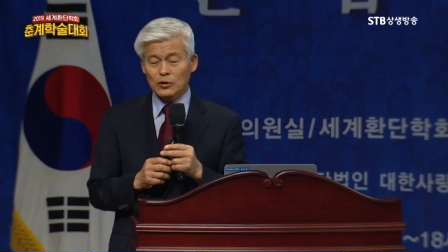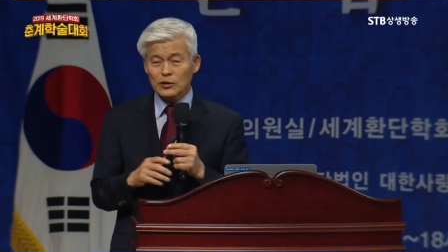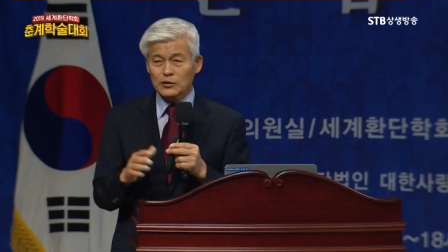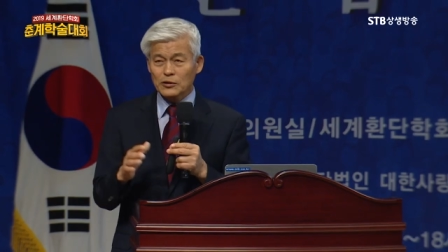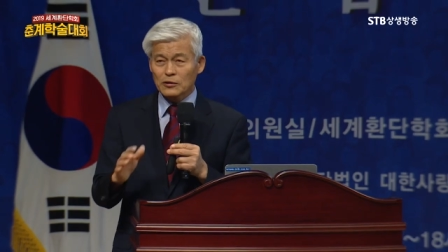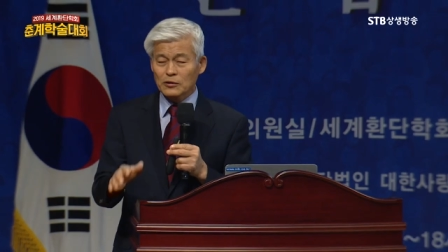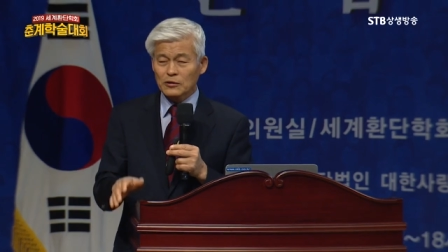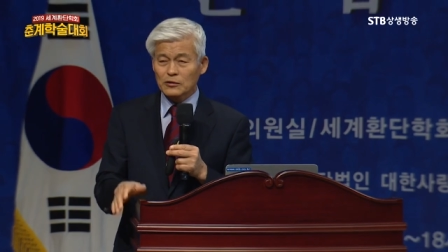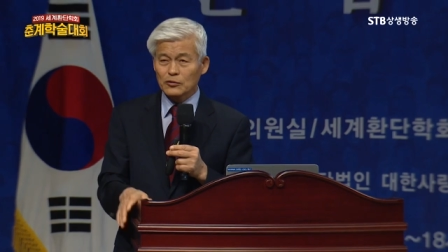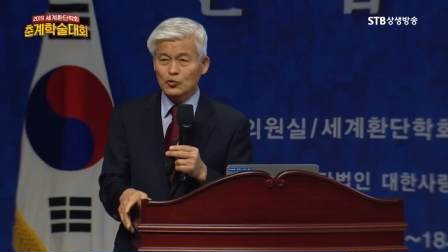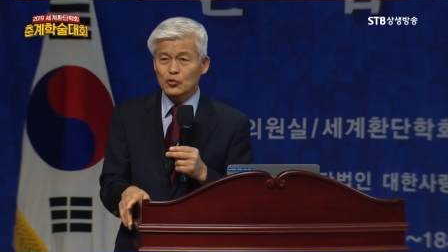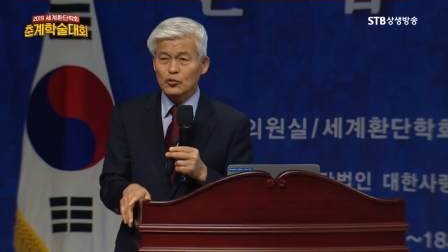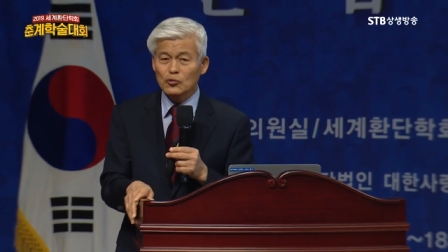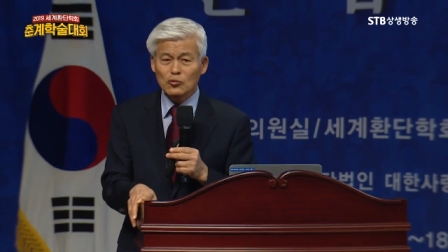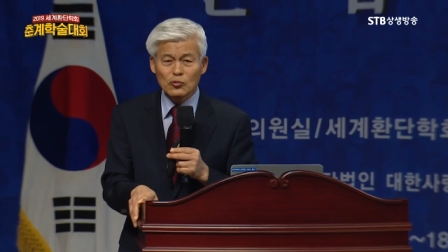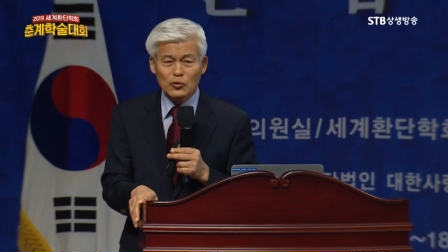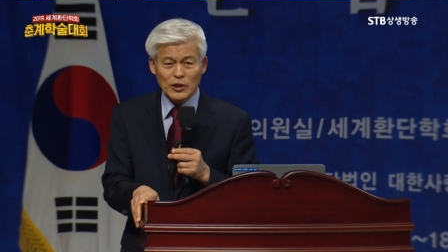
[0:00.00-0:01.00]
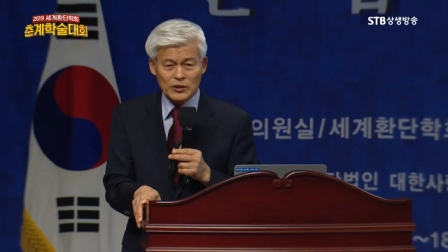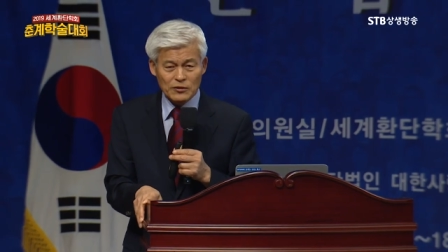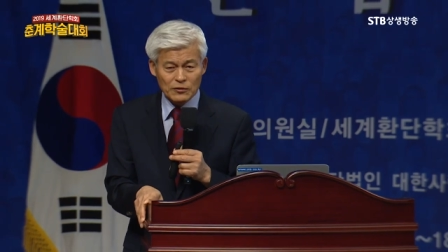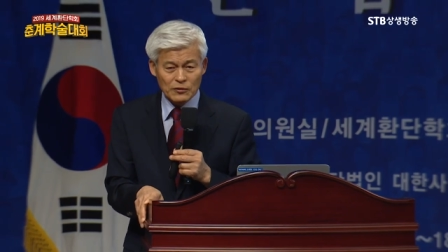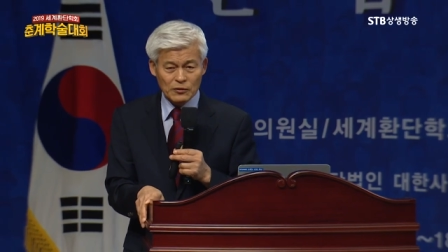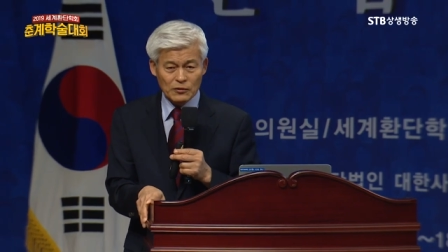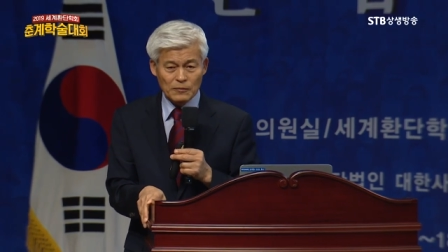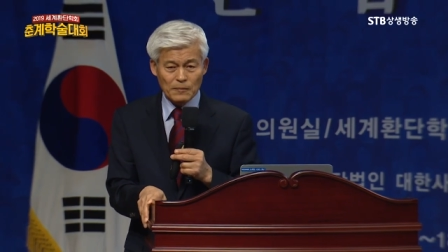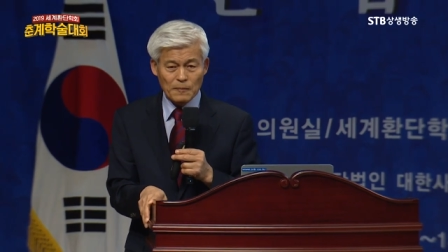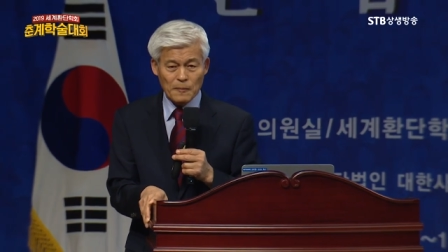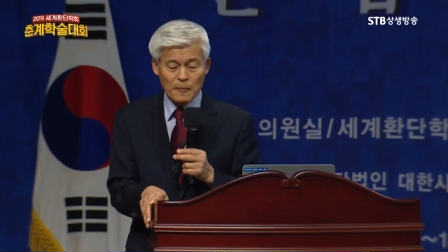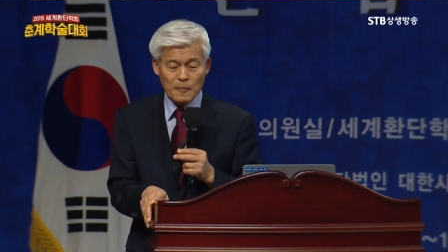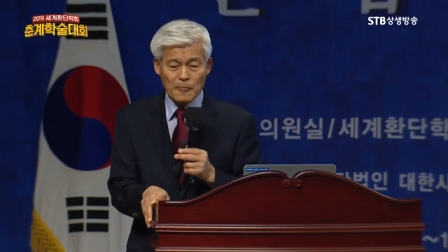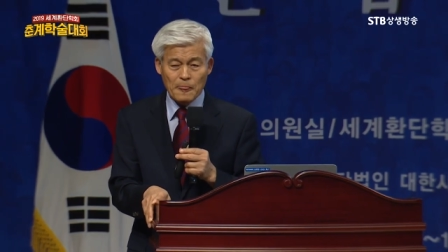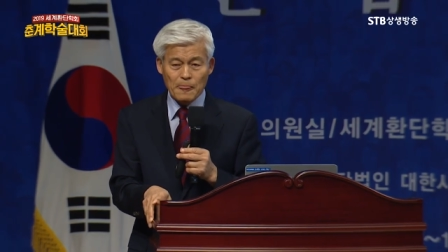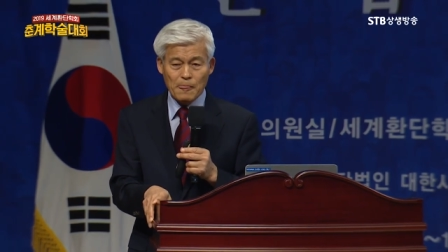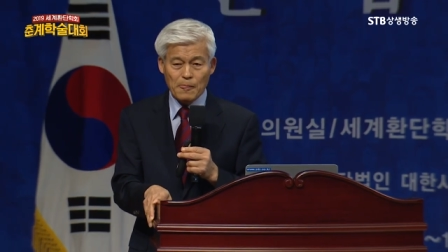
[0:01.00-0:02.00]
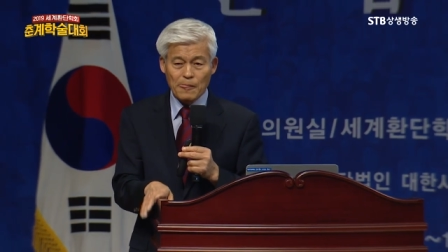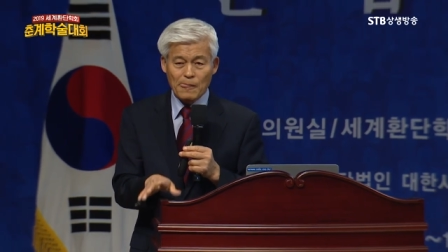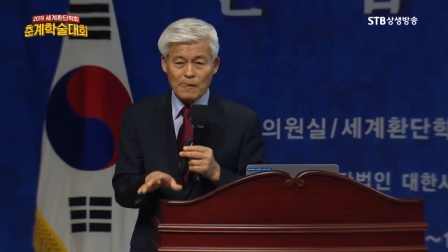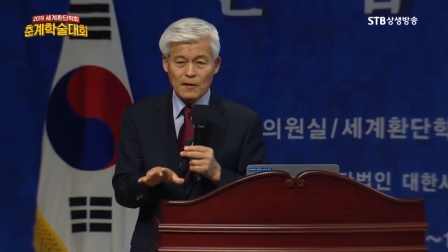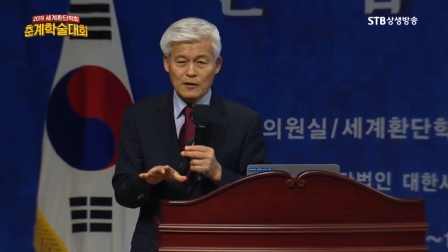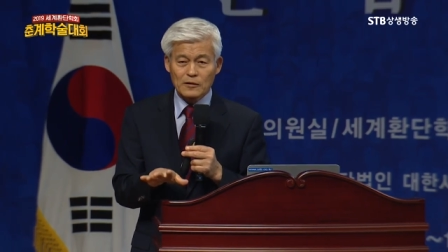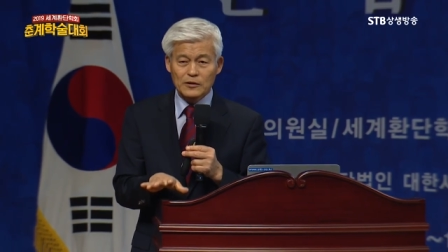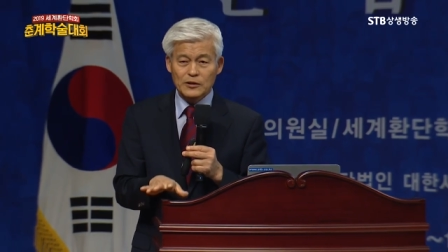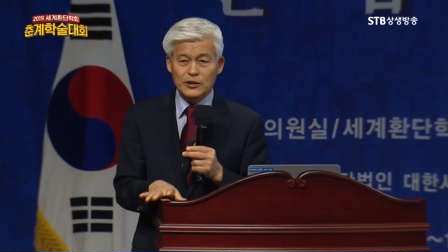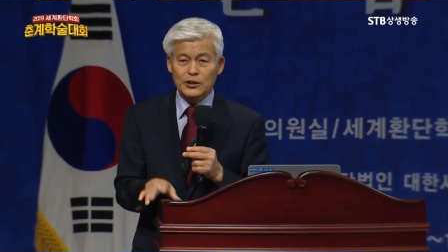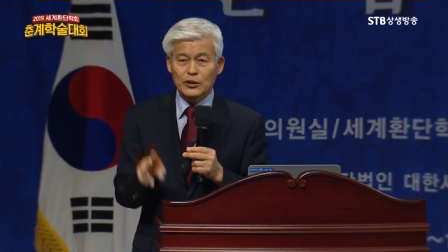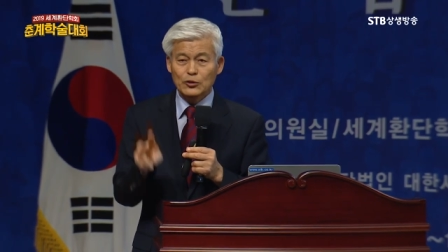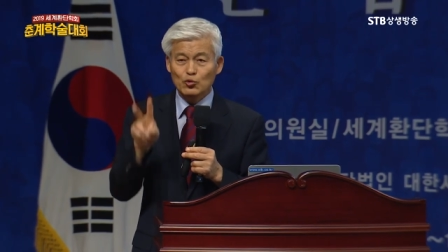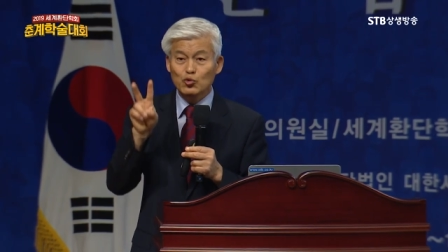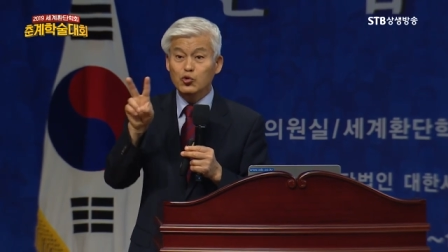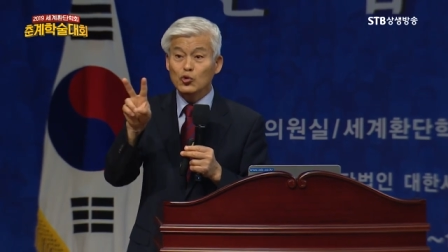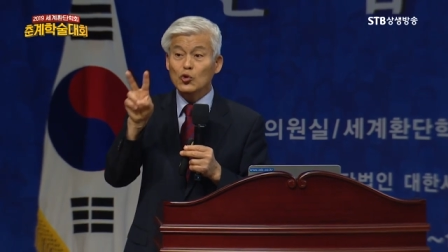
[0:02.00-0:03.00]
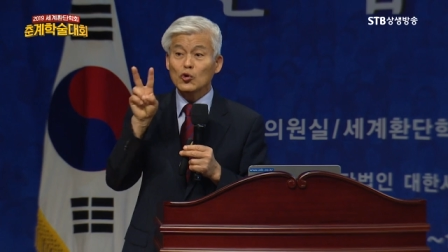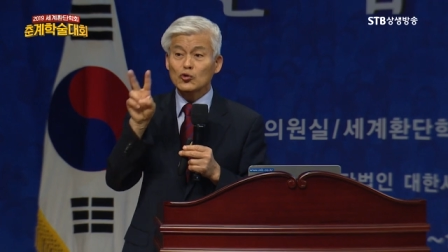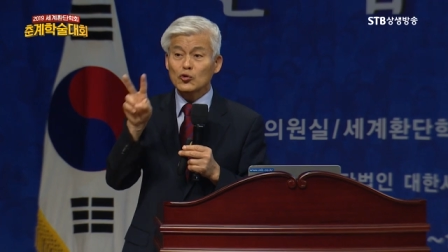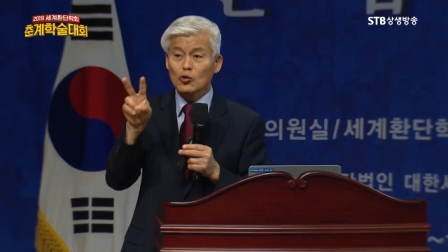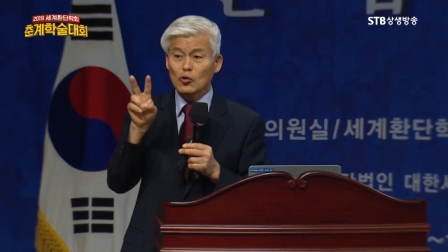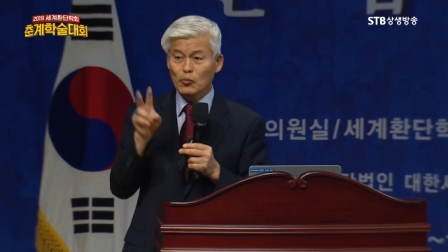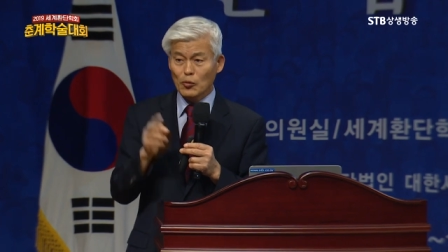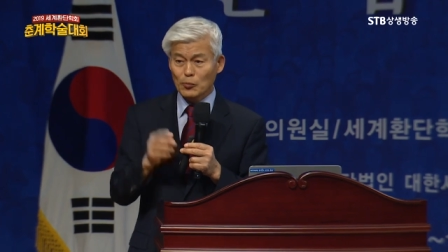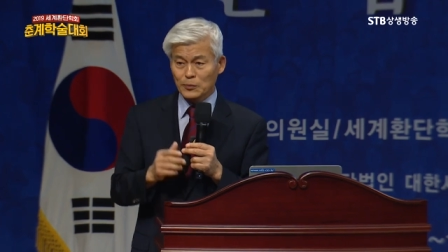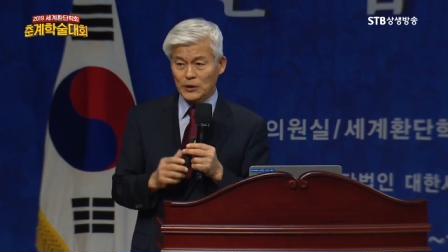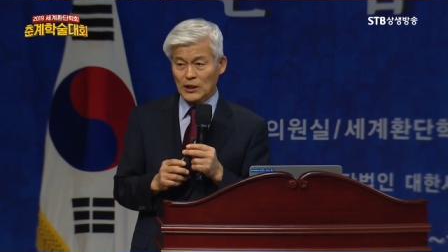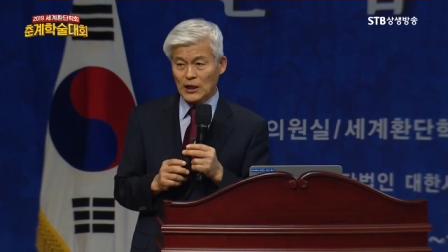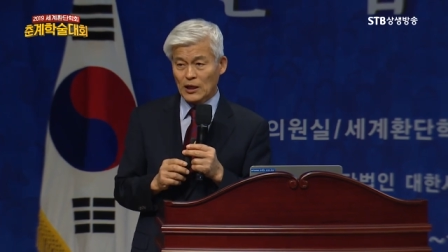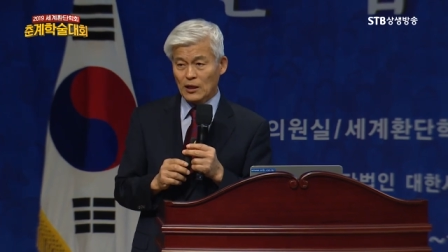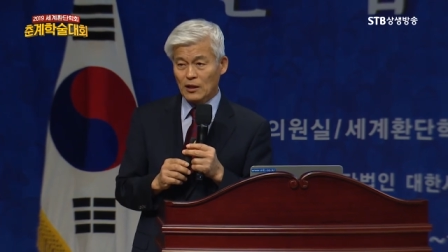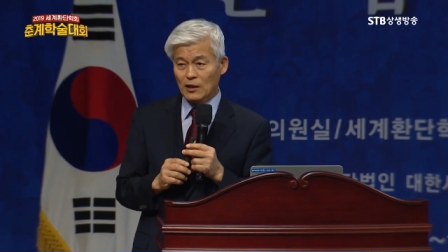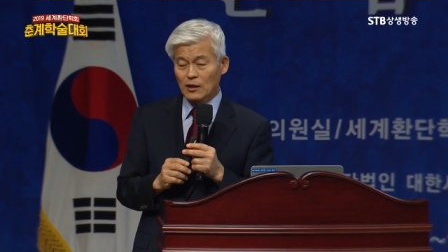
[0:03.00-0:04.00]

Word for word: 어, 저 중국에서는 이 두 요소로 봅니다.